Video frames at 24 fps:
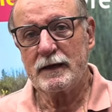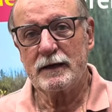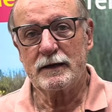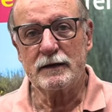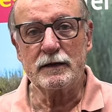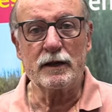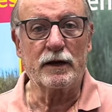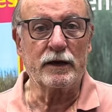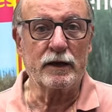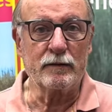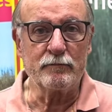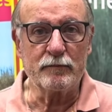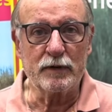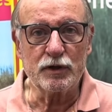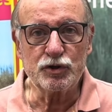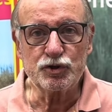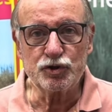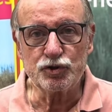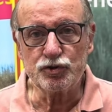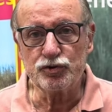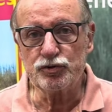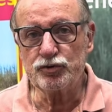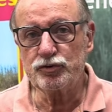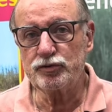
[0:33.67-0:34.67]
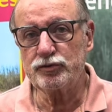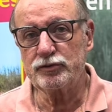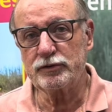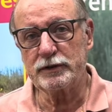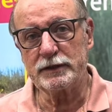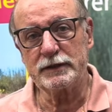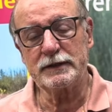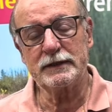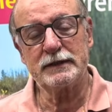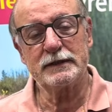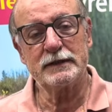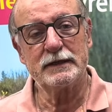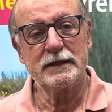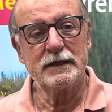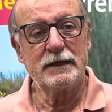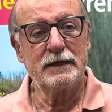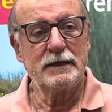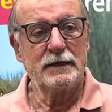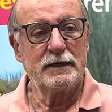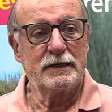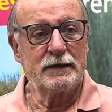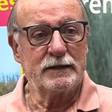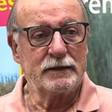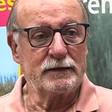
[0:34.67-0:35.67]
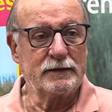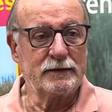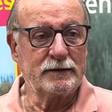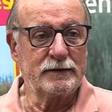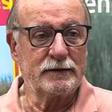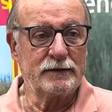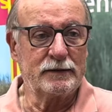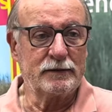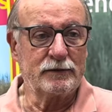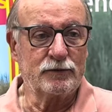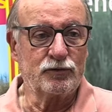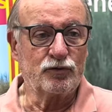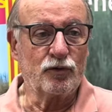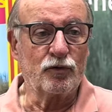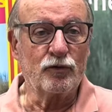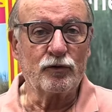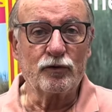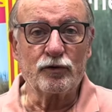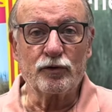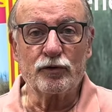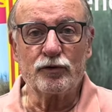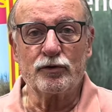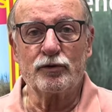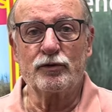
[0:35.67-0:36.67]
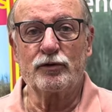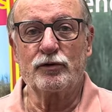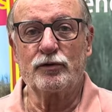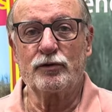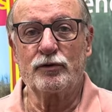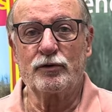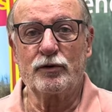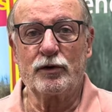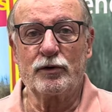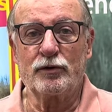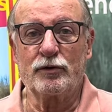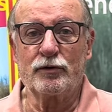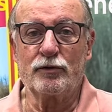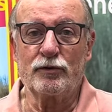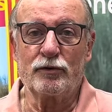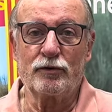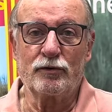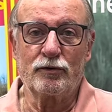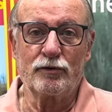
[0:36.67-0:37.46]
la MHE, euh, donc, euh, euh,